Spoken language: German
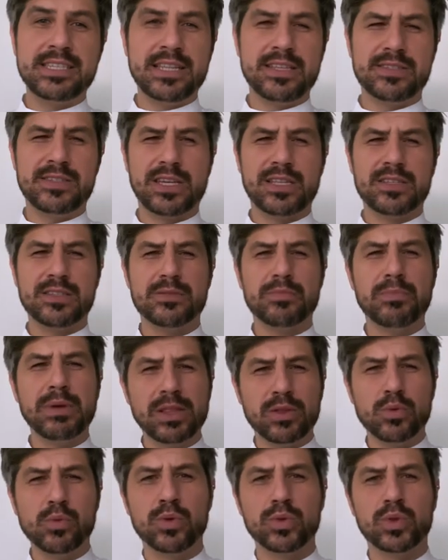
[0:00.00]
dass ich das mit
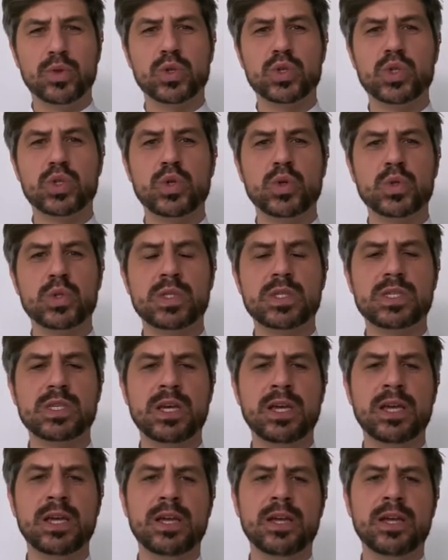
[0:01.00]
unterstütze,